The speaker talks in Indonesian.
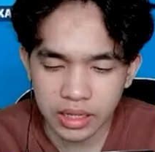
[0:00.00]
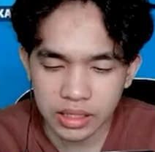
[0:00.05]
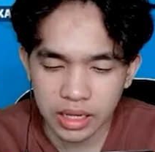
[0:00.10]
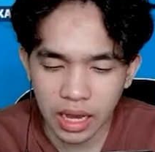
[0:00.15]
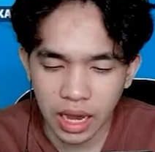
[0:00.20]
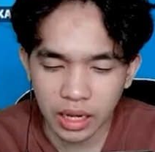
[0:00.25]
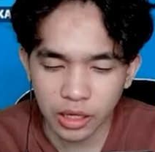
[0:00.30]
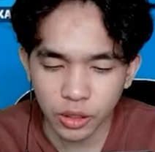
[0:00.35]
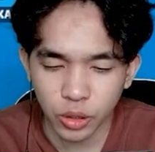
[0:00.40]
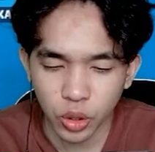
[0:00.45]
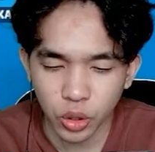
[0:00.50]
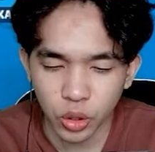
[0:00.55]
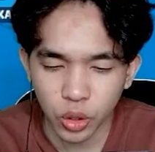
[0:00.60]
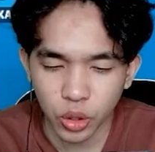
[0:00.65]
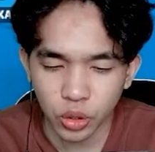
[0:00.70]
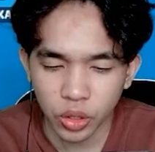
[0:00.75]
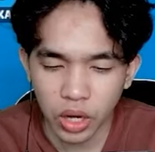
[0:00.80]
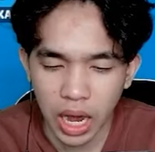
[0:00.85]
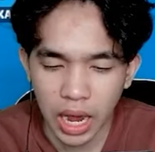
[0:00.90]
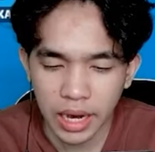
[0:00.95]
guys I don't
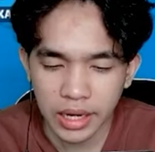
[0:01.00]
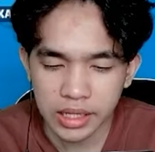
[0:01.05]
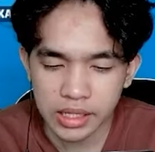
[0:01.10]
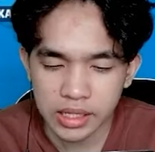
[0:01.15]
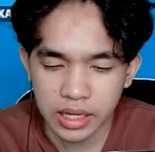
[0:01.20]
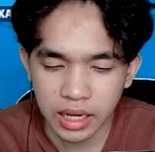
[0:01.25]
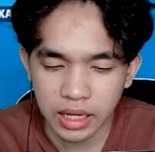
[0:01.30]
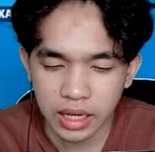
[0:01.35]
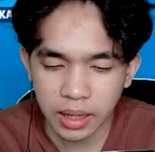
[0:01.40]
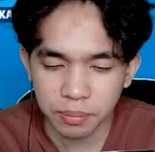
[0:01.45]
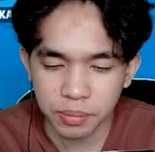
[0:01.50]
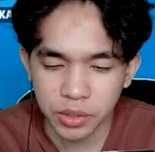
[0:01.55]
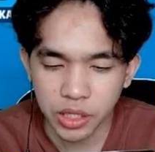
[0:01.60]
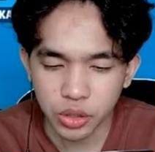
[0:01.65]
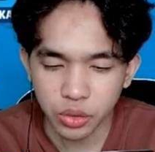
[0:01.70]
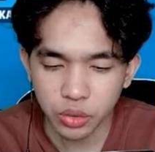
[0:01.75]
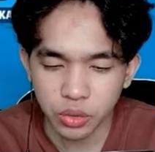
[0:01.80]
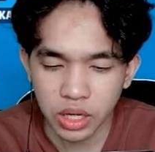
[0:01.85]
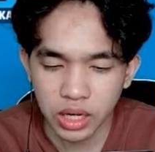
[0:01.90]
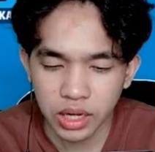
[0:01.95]
know ada
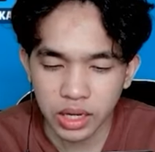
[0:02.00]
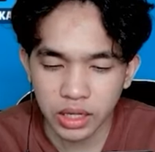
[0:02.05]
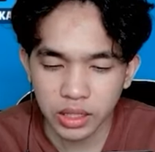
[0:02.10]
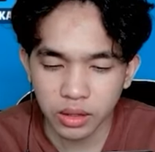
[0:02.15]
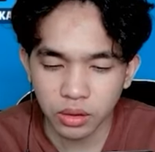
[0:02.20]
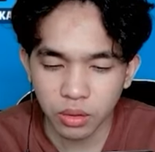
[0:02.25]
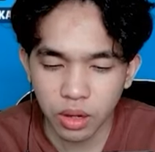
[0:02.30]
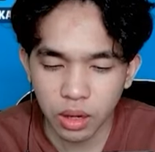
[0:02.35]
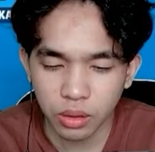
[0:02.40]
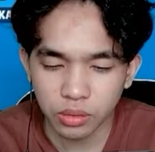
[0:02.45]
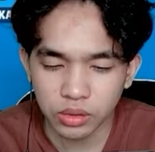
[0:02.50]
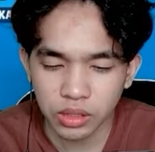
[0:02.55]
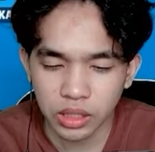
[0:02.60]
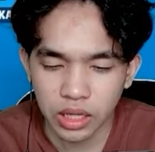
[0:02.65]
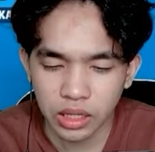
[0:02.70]
sayapnya juga kayak itu aku